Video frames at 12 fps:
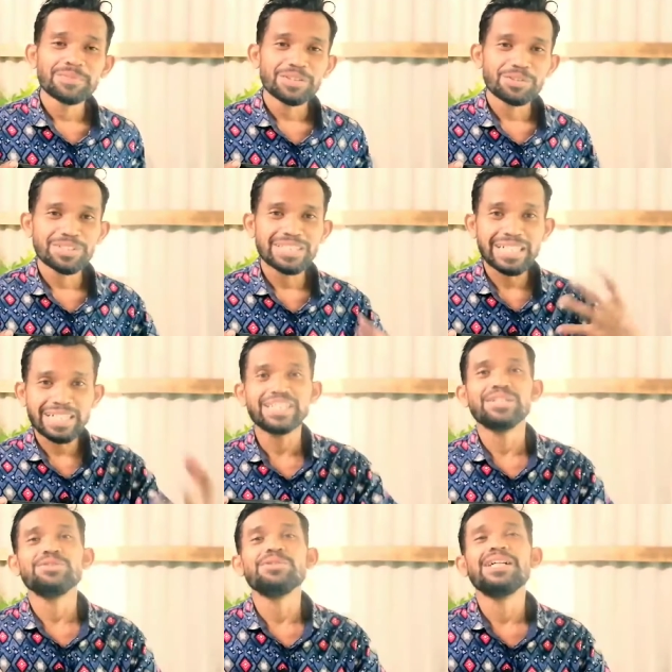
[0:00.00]
terus
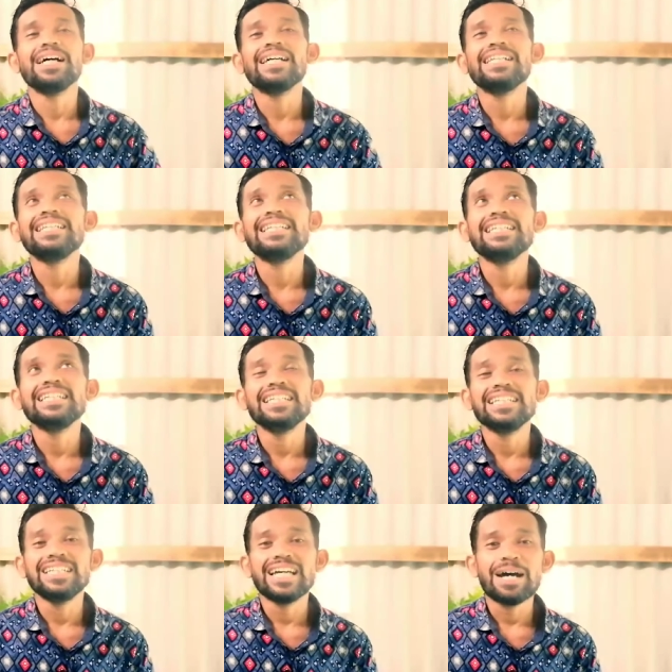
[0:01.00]
sering juga
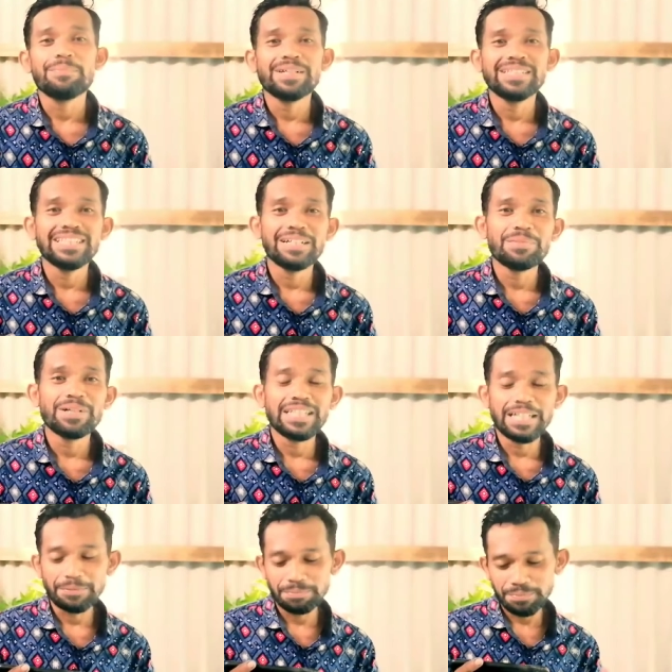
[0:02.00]
di apa sih
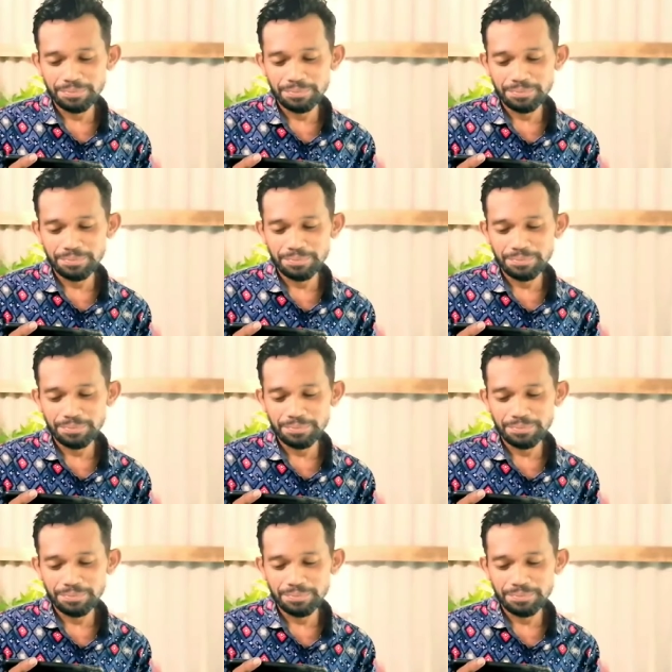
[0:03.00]
namanya